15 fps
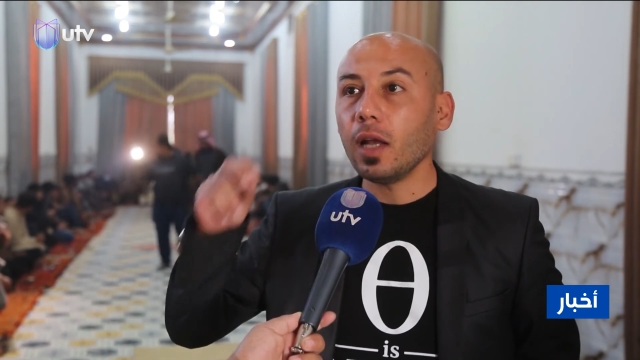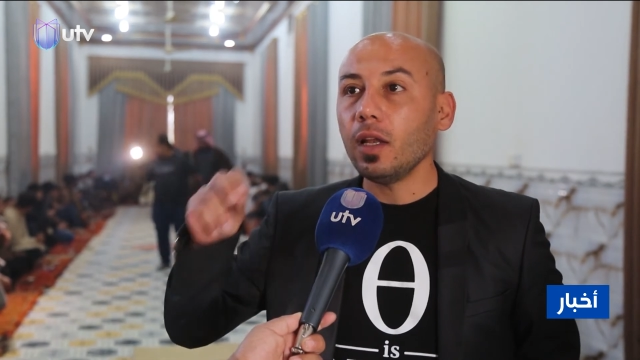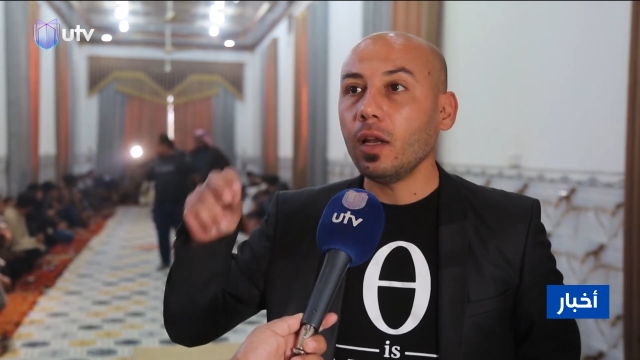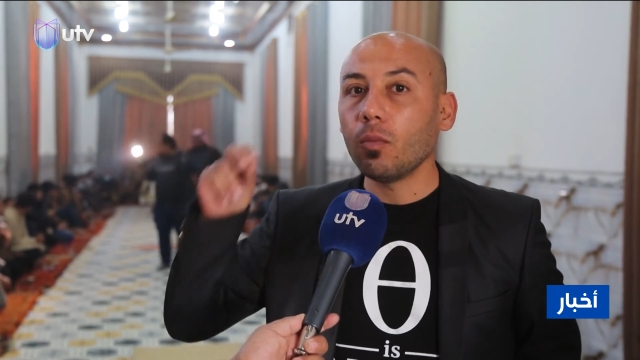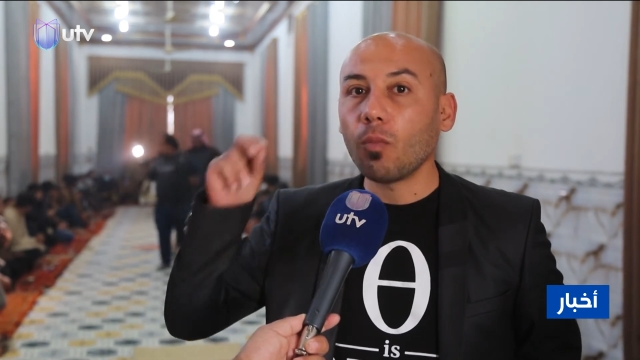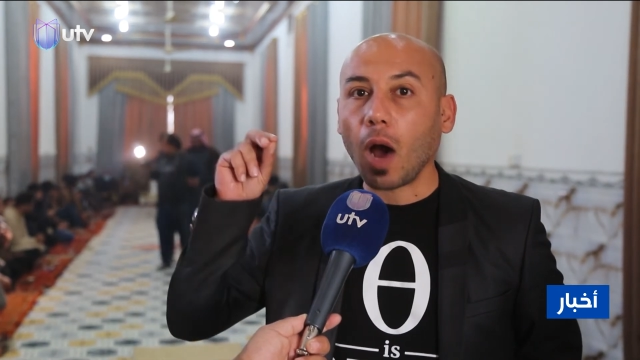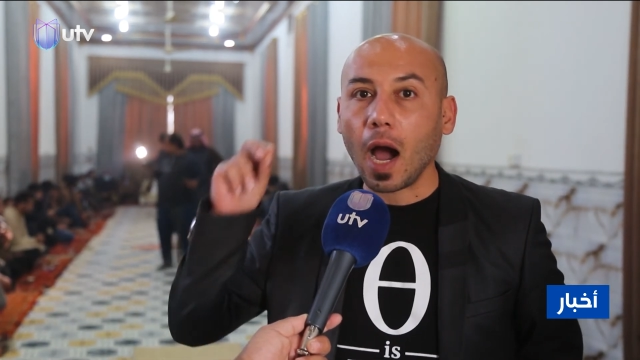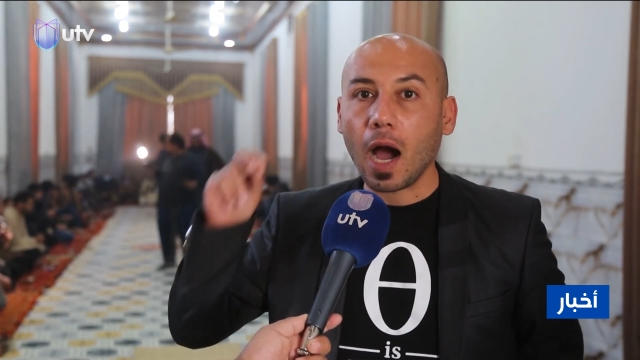
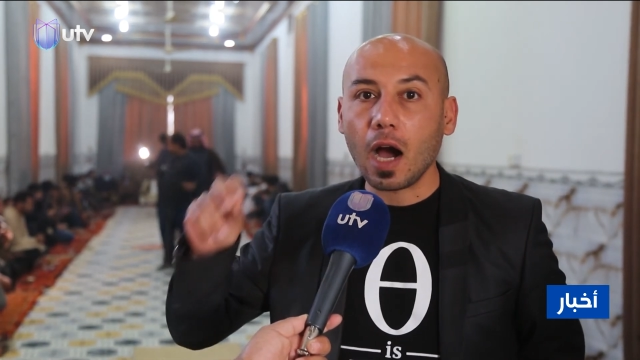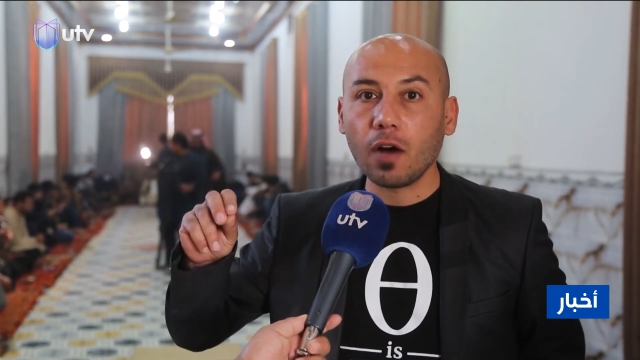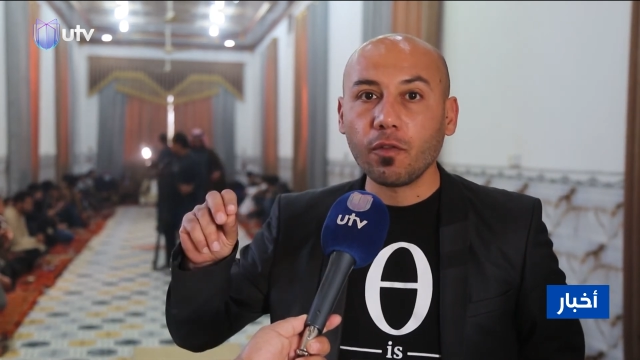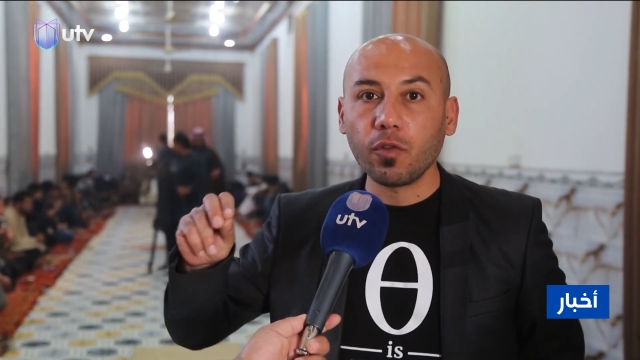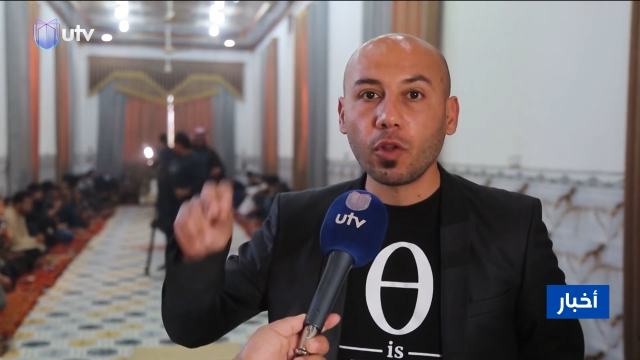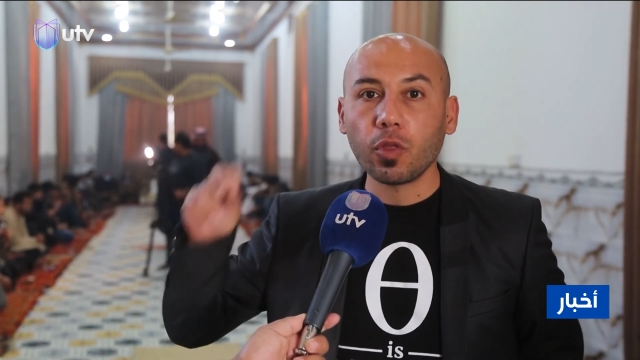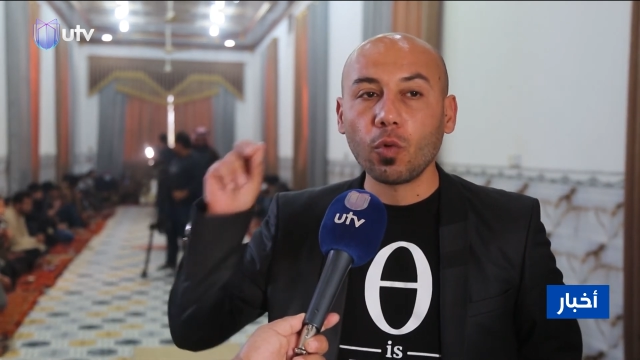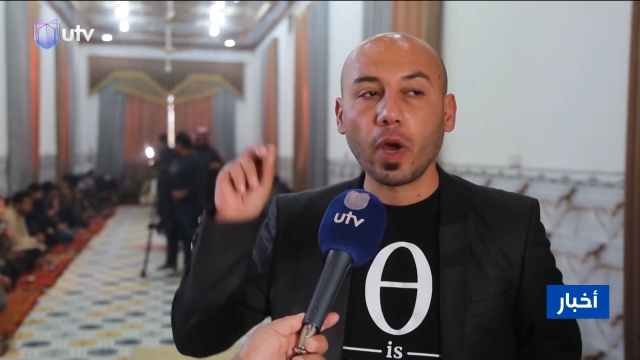
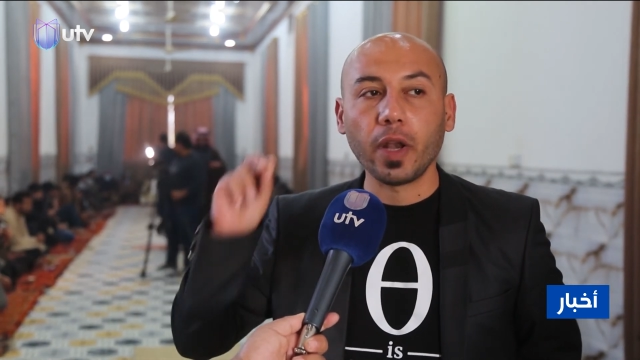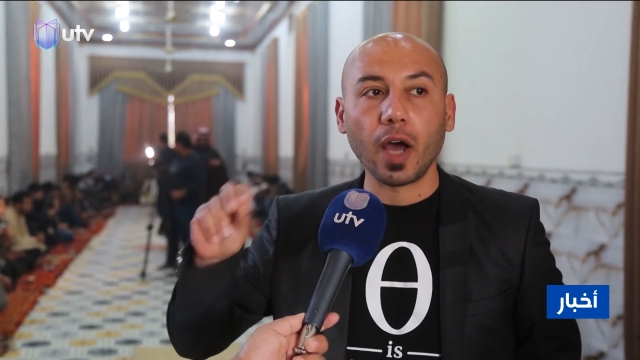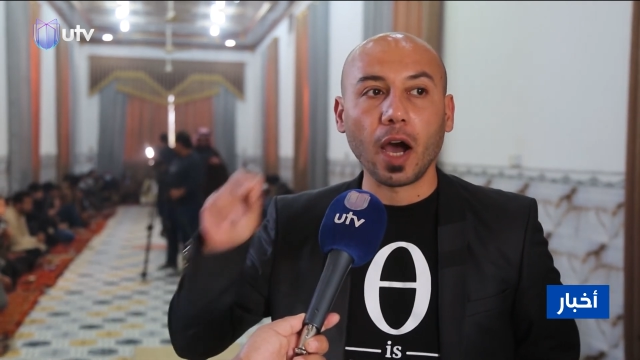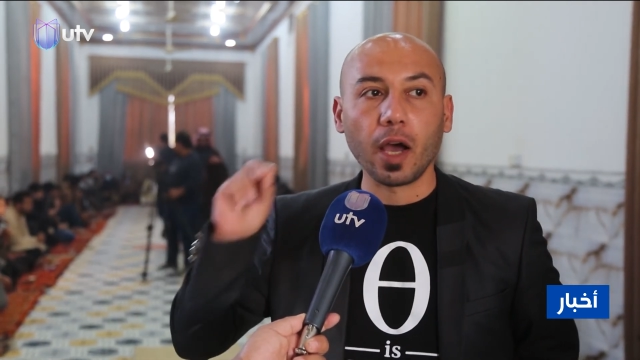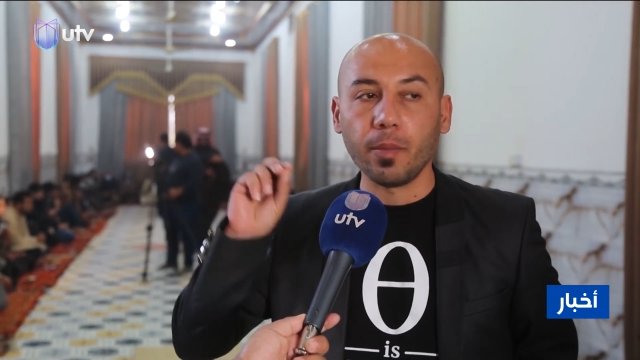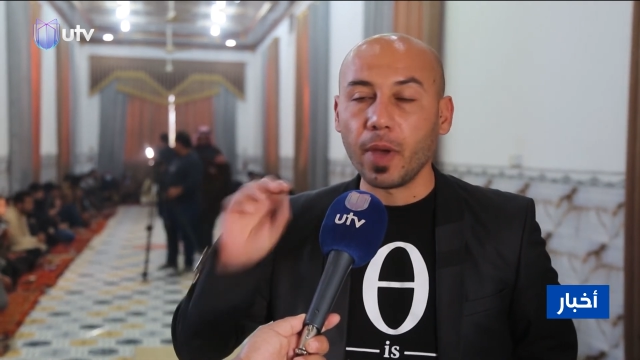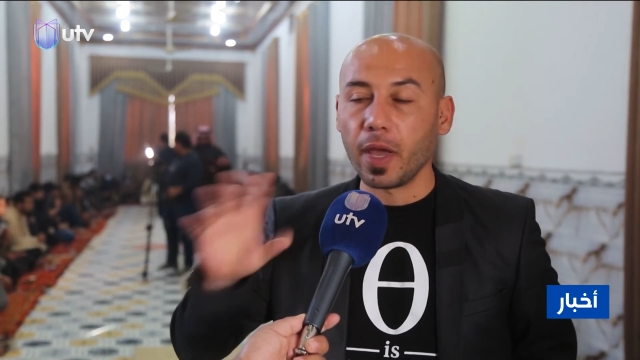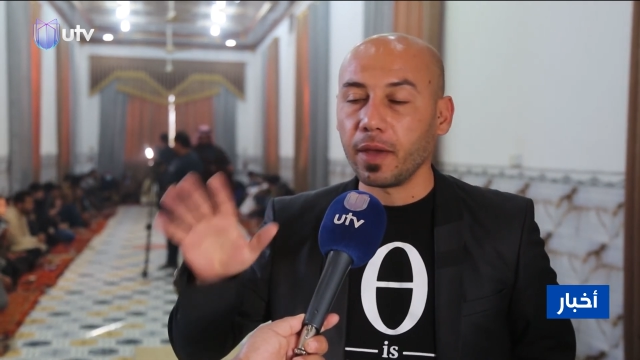المحافظ
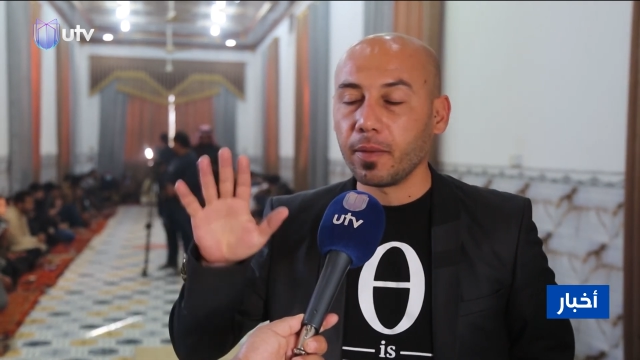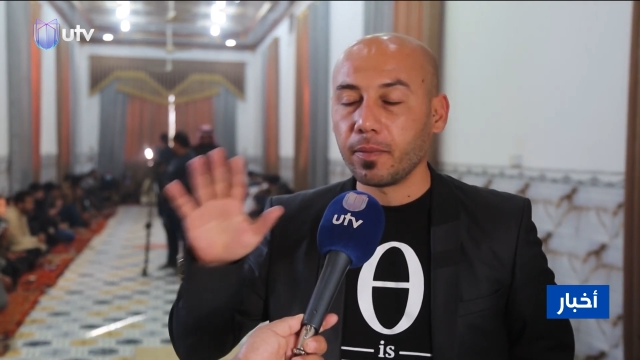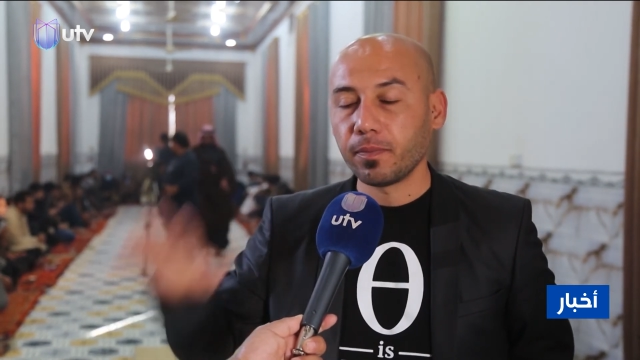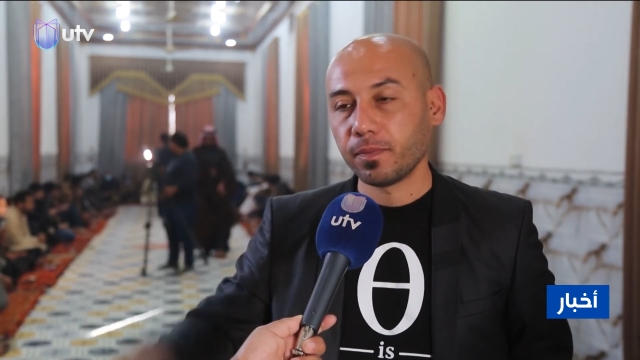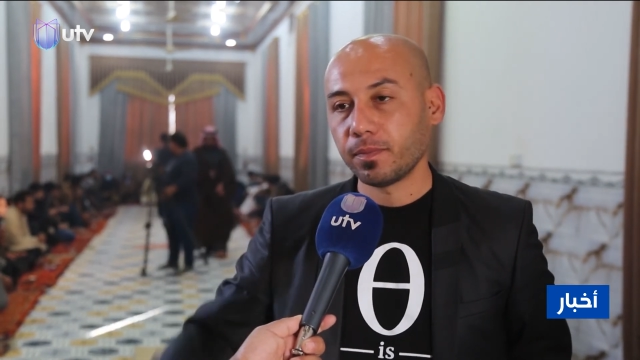ونائبه